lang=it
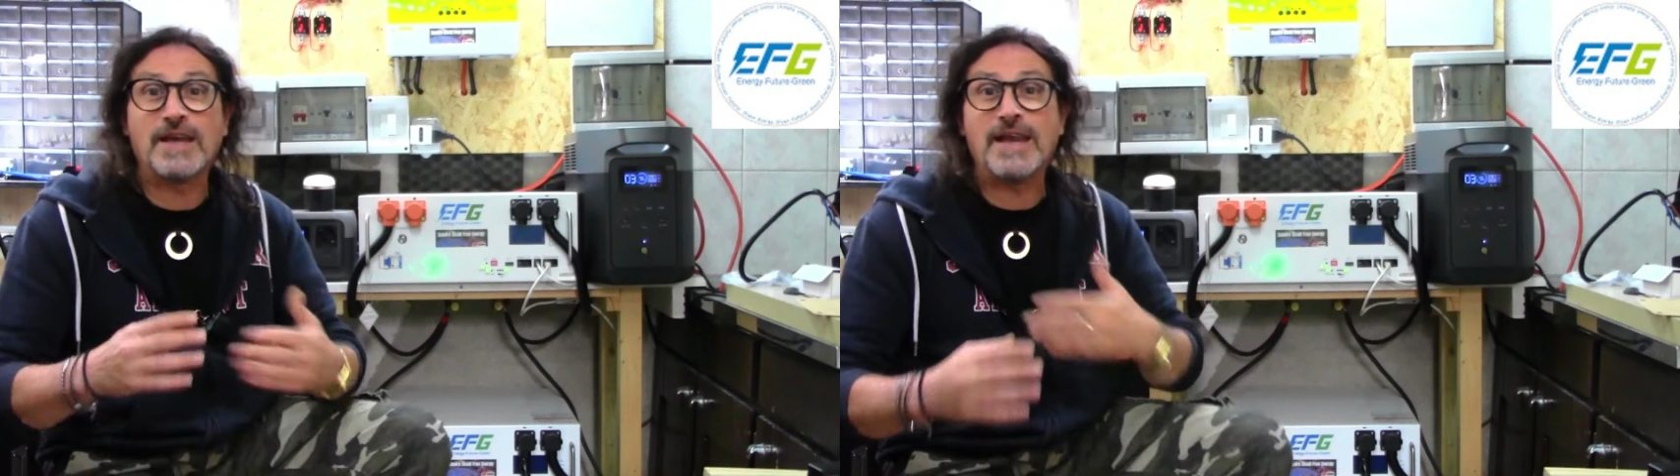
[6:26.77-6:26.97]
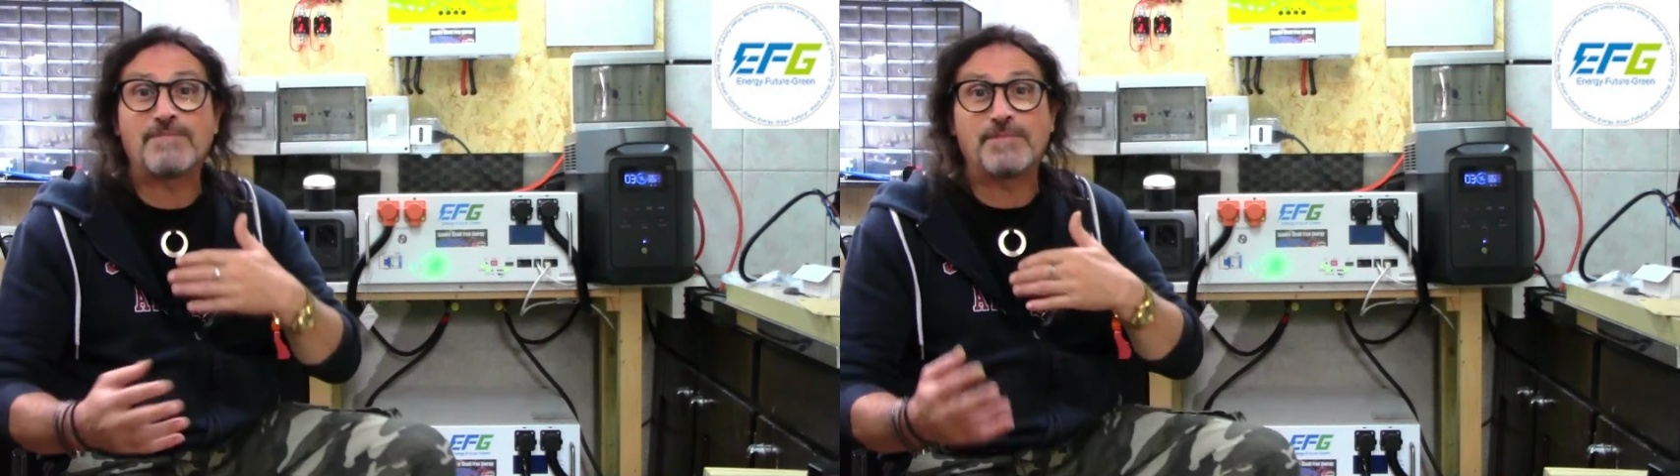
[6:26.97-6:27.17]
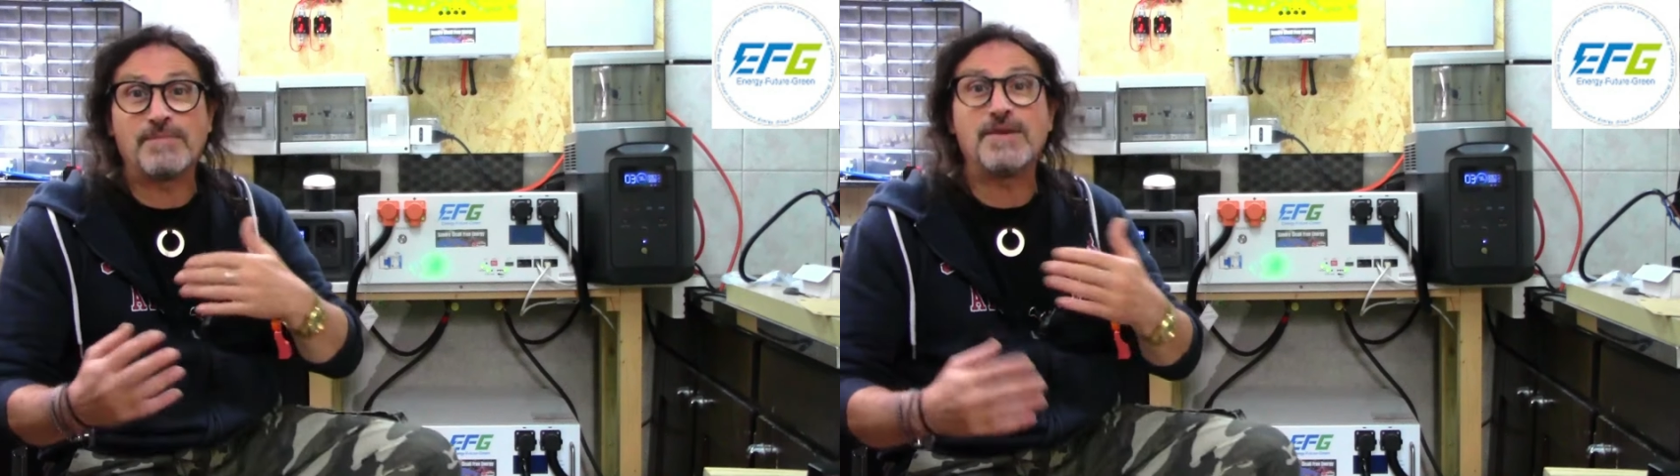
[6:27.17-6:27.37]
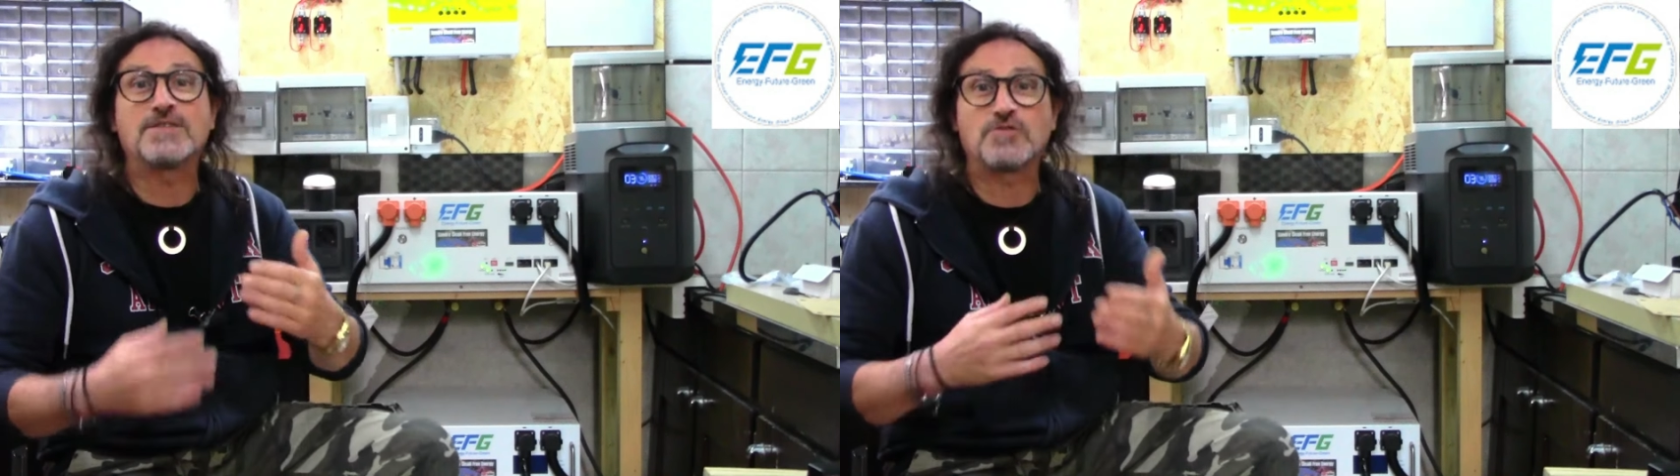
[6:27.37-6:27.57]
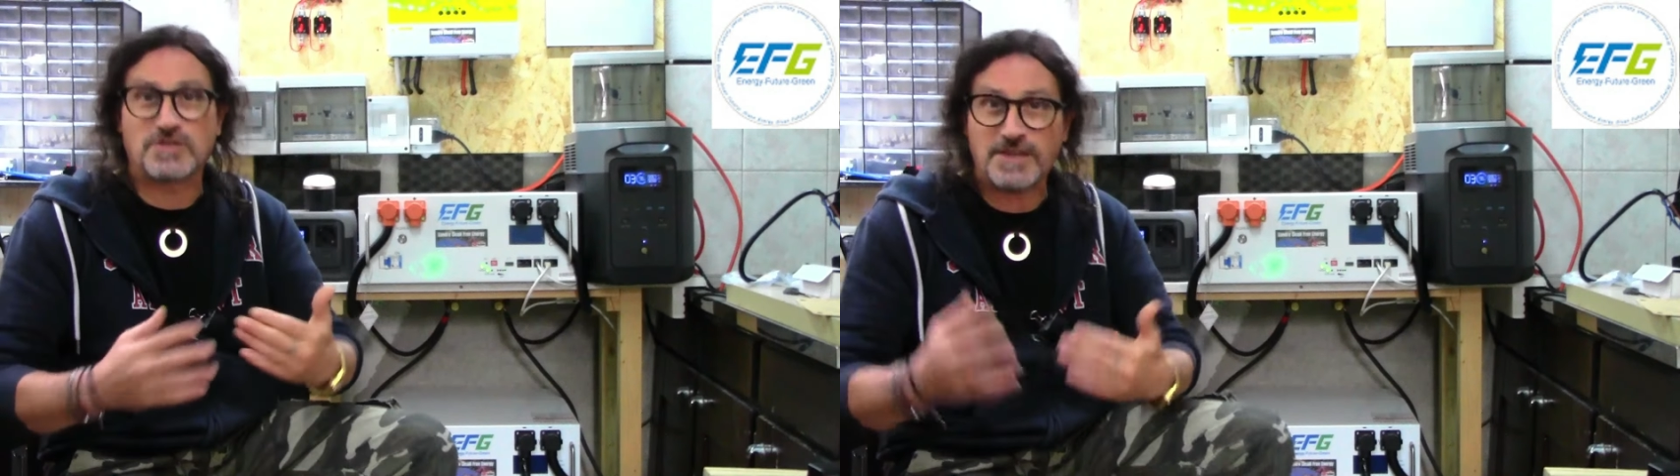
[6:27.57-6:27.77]
che le ha
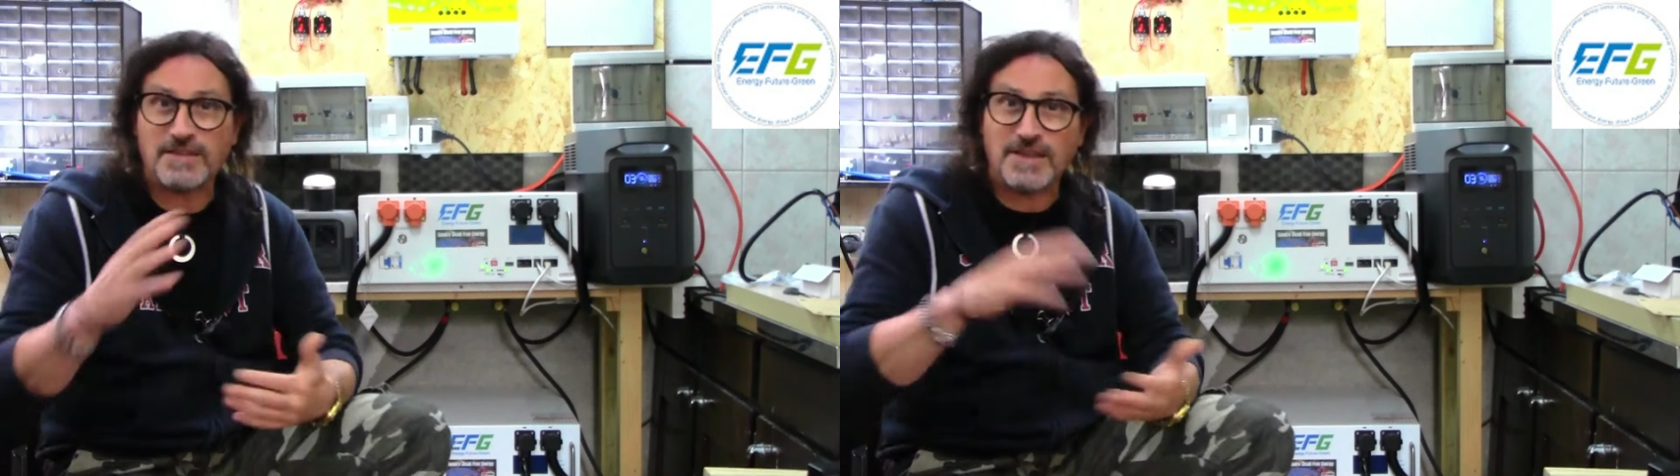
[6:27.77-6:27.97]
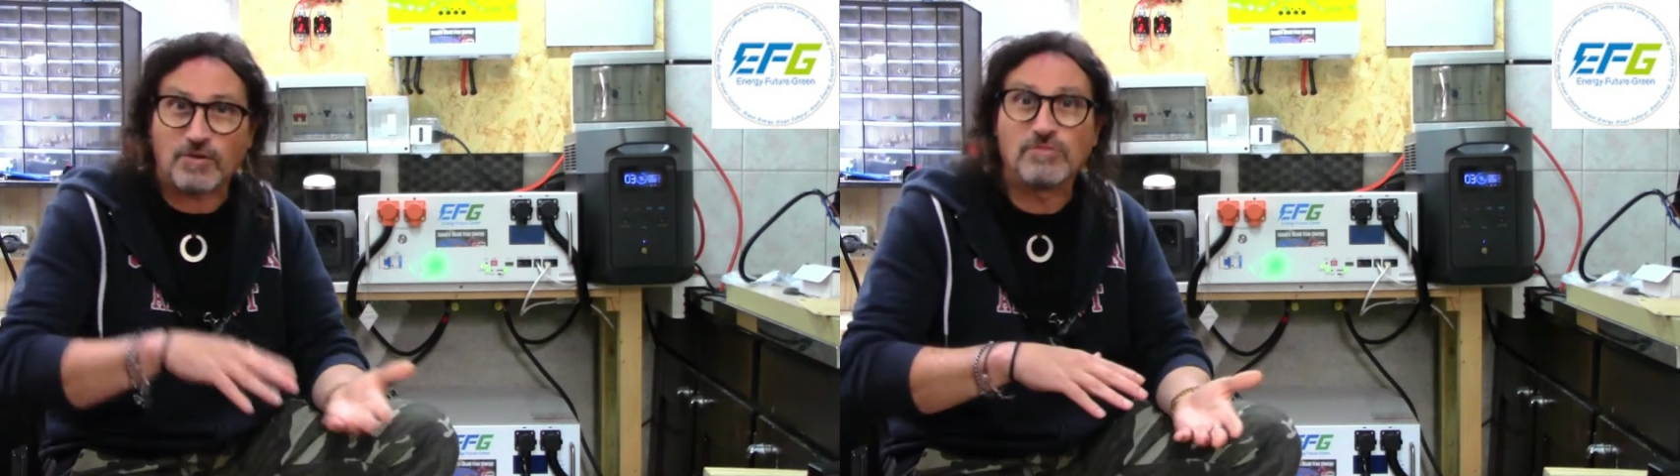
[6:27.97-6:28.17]
permesso sì di,